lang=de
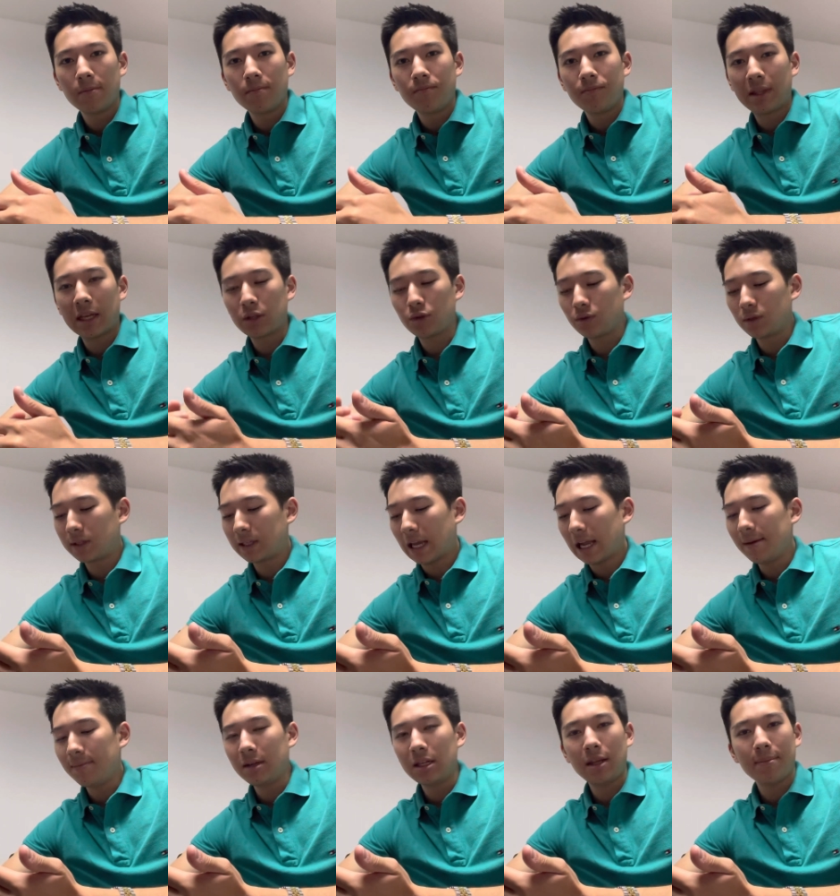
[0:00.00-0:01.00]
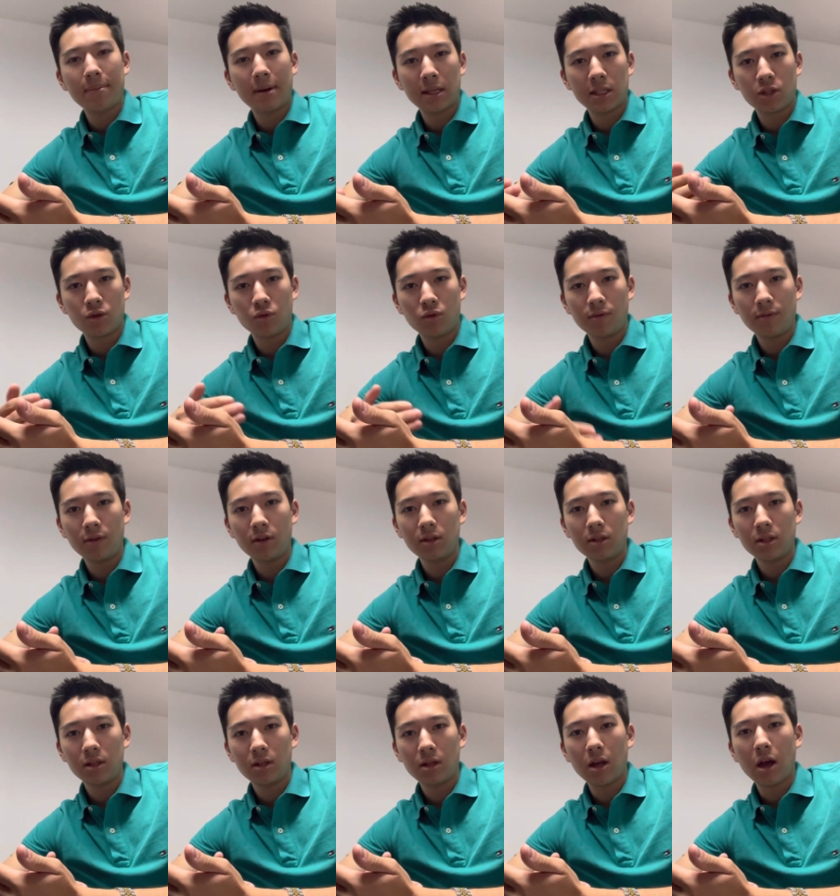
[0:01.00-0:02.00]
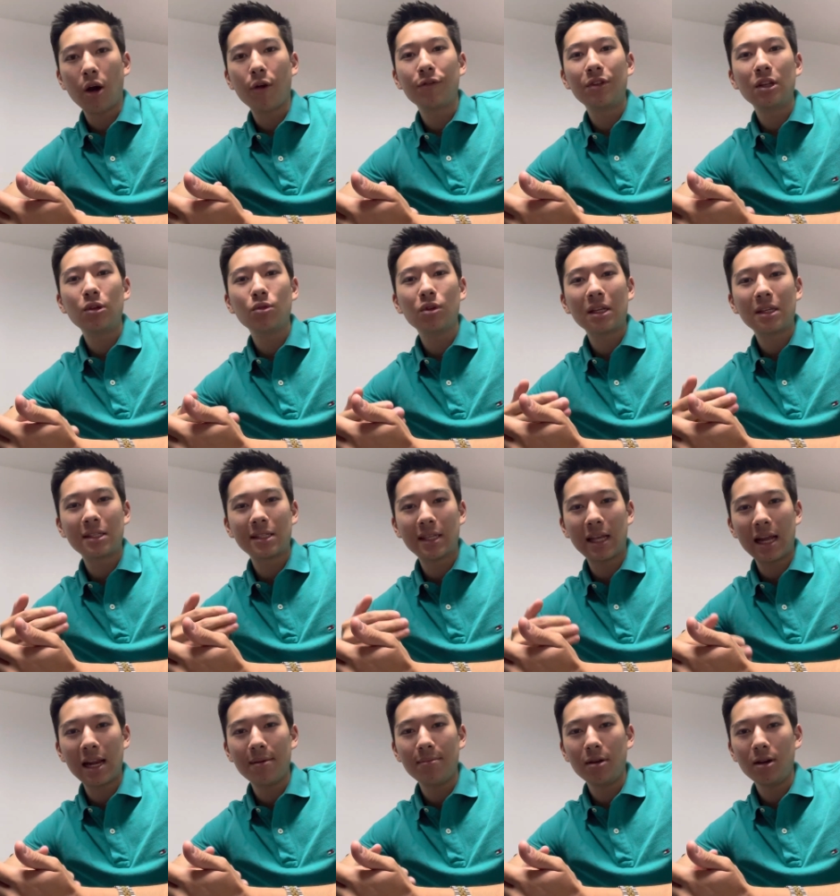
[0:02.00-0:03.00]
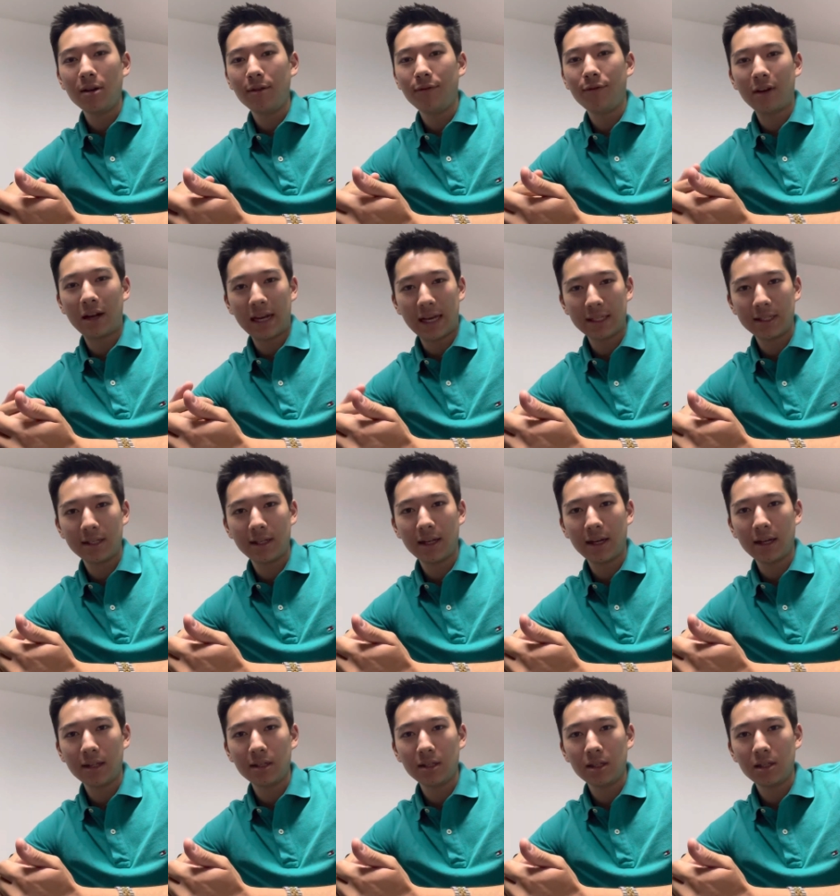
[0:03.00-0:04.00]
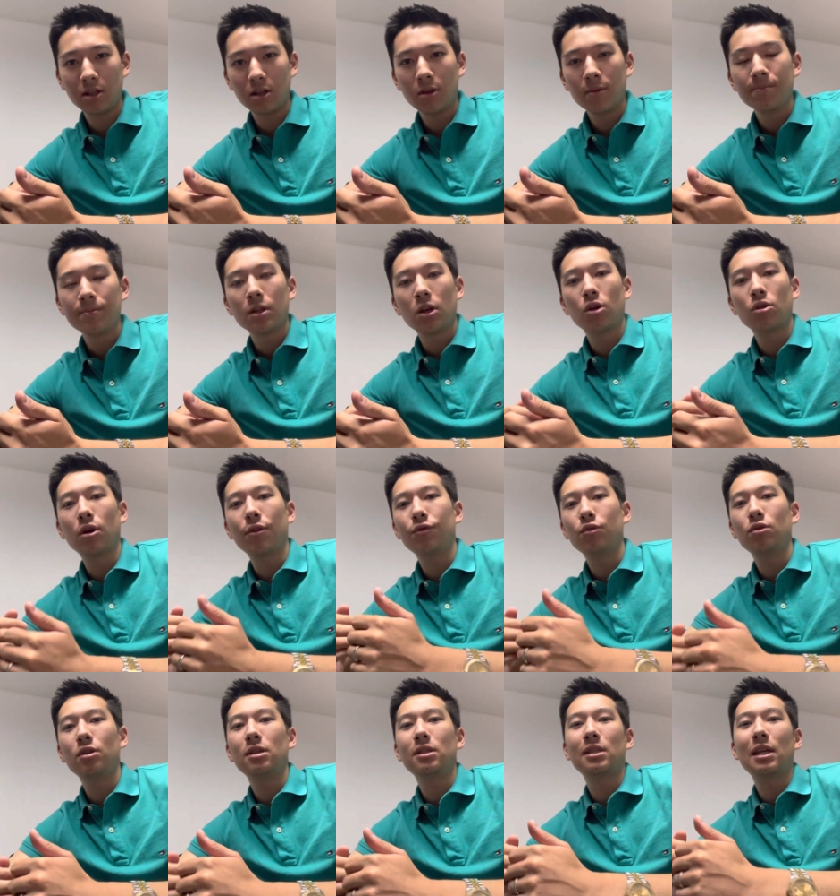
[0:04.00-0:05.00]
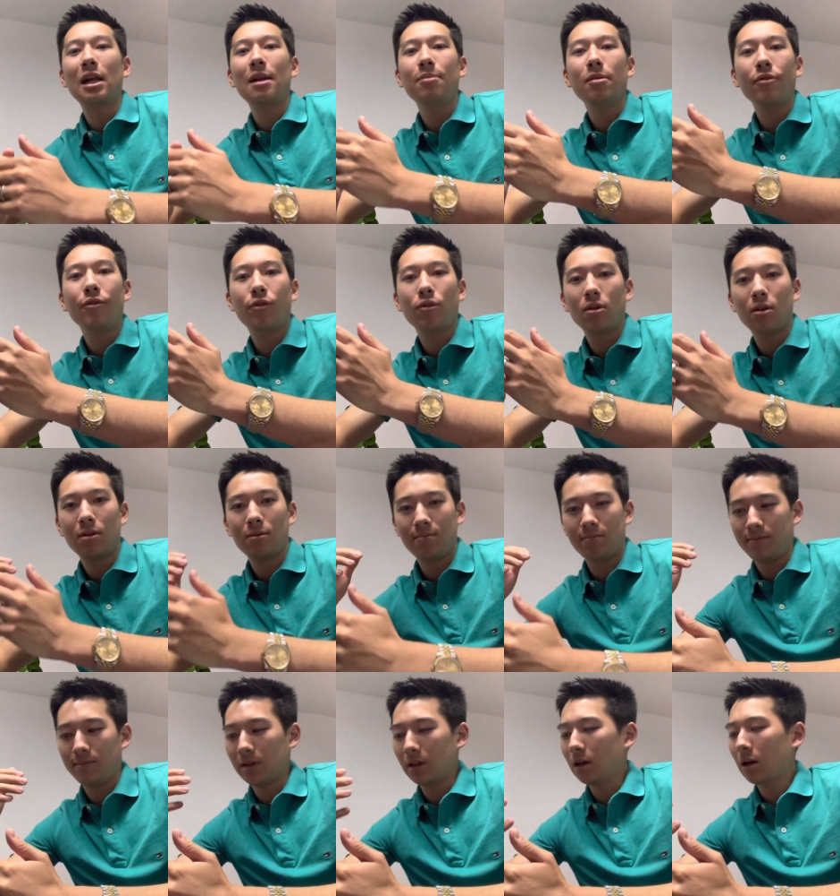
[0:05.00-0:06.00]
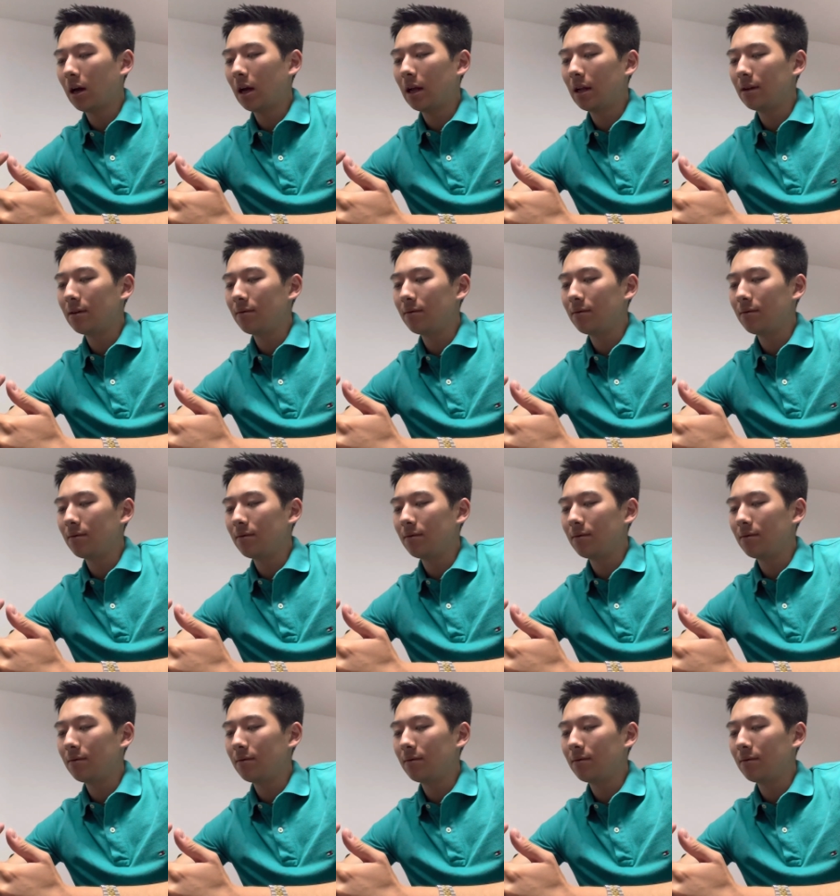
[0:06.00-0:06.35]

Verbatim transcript: dass du selber die Person wirst, auf die du dich selber verlassen kannst und auf die du dich selber äh,